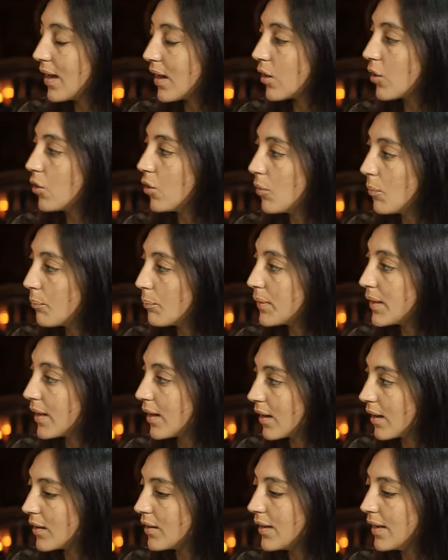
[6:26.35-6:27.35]
la
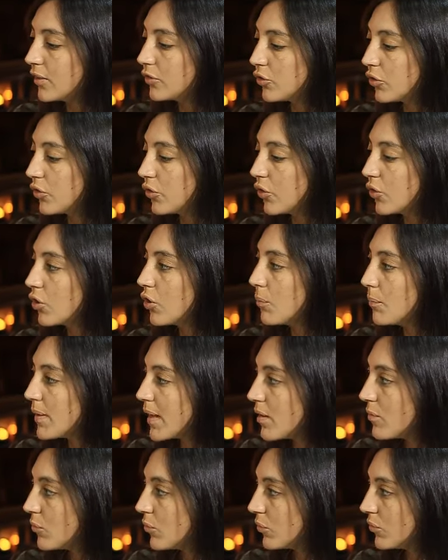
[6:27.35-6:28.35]
copia, esto no
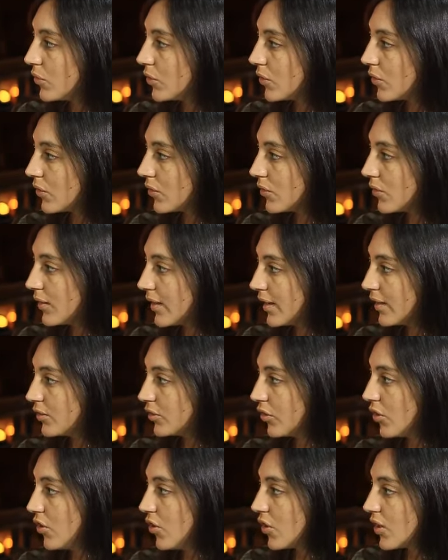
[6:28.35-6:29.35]
copia el mundo,
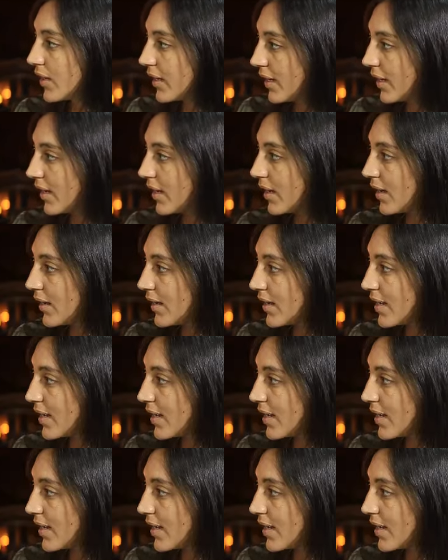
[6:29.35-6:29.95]
esto lo crea.